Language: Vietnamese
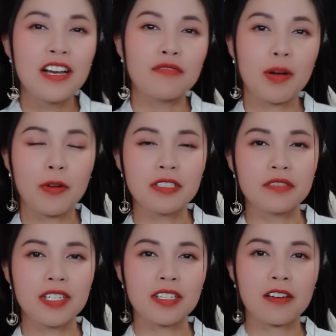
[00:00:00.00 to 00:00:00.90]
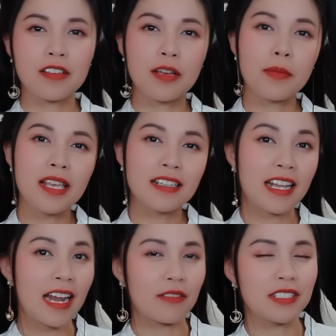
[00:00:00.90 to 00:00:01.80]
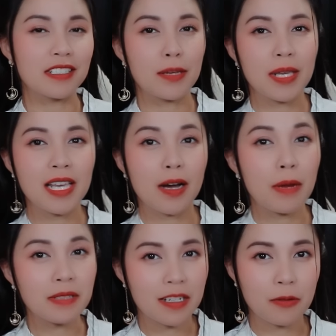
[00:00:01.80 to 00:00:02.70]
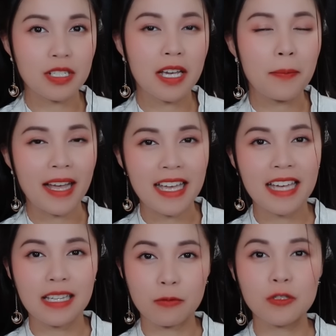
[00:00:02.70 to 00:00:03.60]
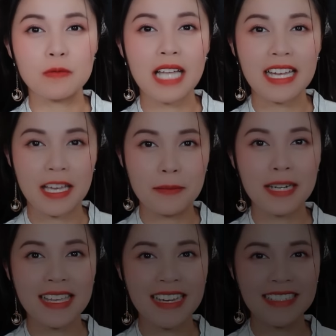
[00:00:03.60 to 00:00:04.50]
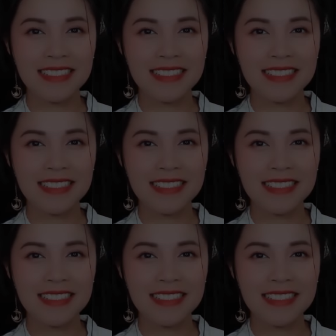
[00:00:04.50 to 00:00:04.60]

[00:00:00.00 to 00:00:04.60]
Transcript: Và mọi sự việc sẽ còn diễn biến như thế nào nữa thì bây giờ Bắp sẽ đọc cho các bạn nghe tập của chúng ta ngày hôm nay nhé.